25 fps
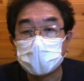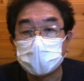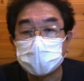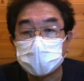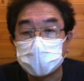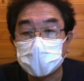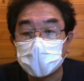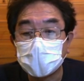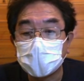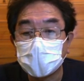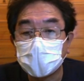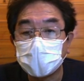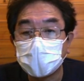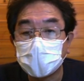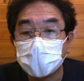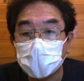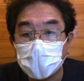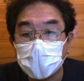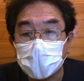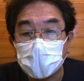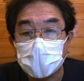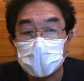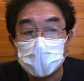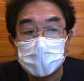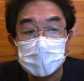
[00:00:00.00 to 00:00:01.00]
稲荷川
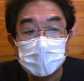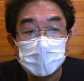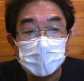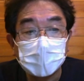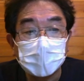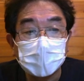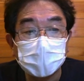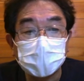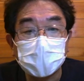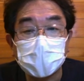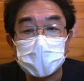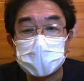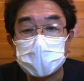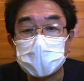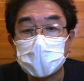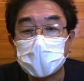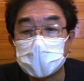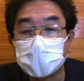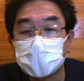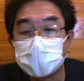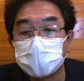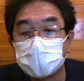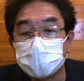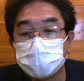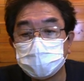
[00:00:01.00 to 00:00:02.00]

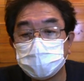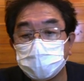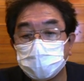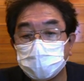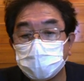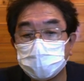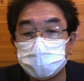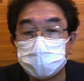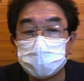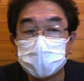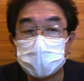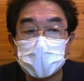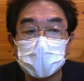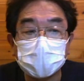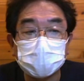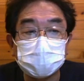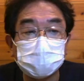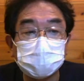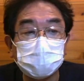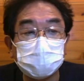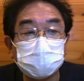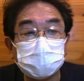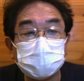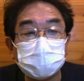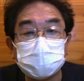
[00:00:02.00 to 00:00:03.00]
の上流が
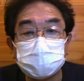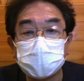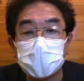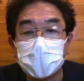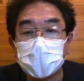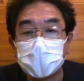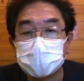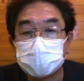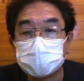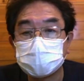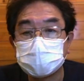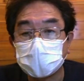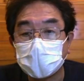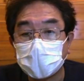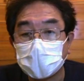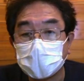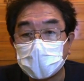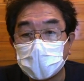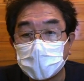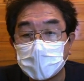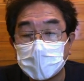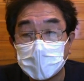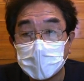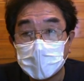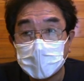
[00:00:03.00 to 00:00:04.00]
すごく崩れやすく
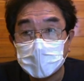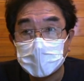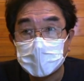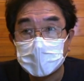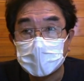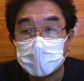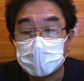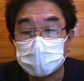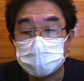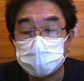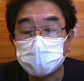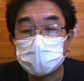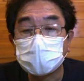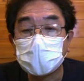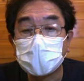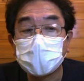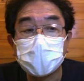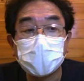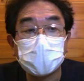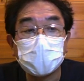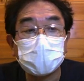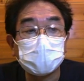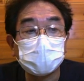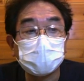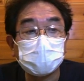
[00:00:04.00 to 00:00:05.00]
て、ちょっと
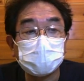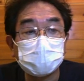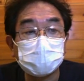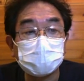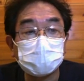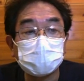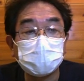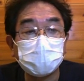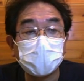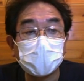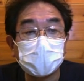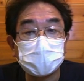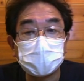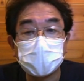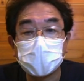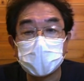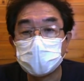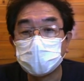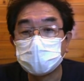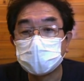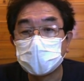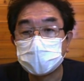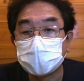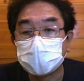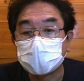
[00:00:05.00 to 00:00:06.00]
雨降るとすぐに抹茶
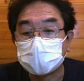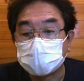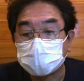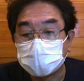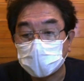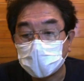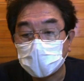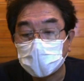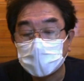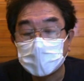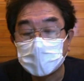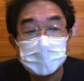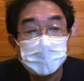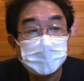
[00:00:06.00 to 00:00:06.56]
色になっちゃうんですね。